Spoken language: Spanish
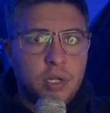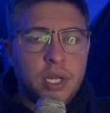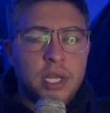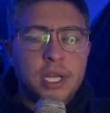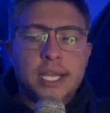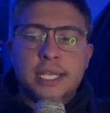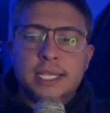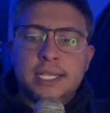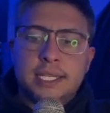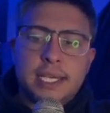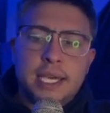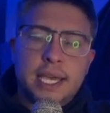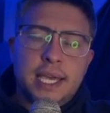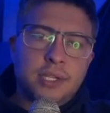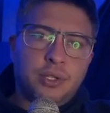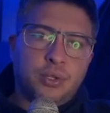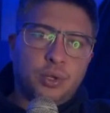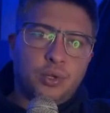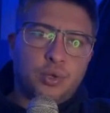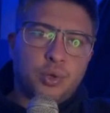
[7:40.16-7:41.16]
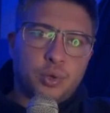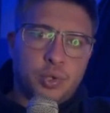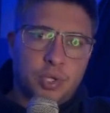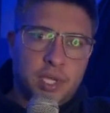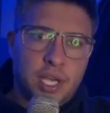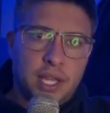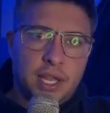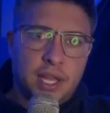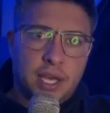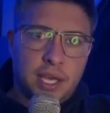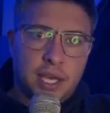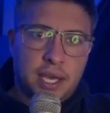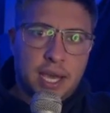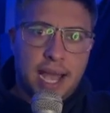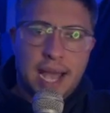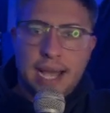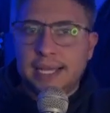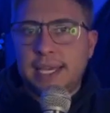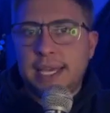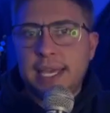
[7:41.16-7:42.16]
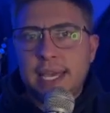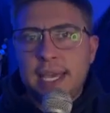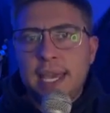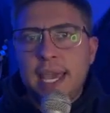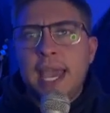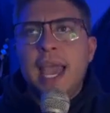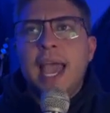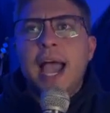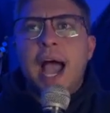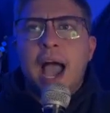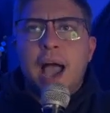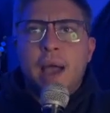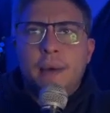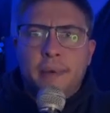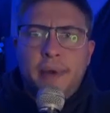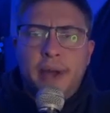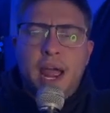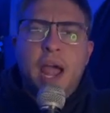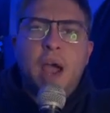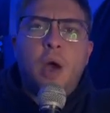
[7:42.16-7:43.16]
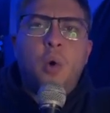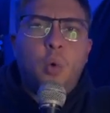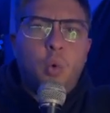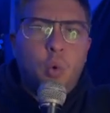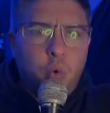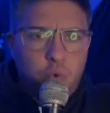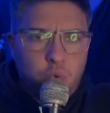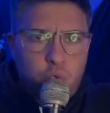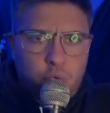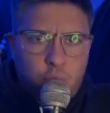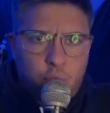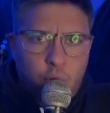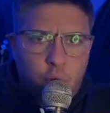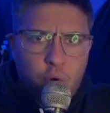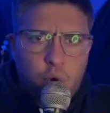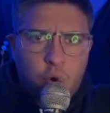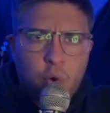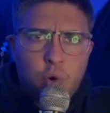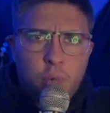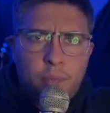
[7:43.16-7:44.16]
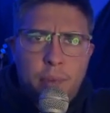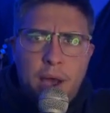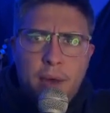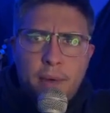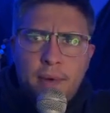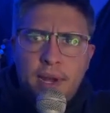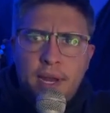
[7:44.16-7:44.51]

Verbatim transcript: si esto sucede aquí, habrá un solo culpable.